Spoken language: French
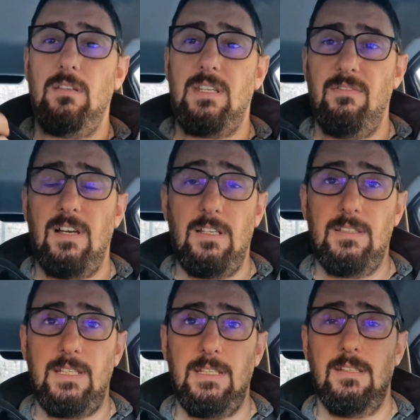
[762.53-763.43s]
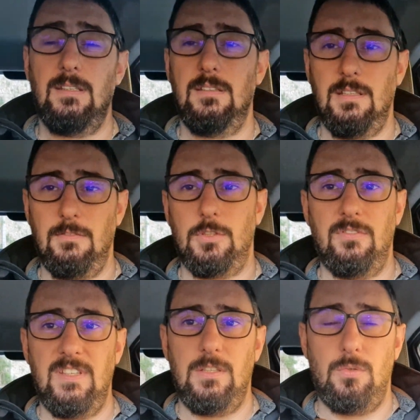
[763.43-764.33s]
qui va rentrer dans votre
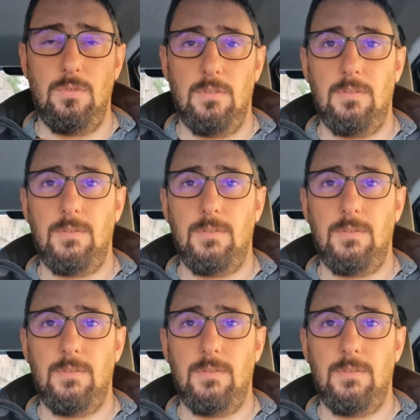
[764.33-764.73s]
véhicule,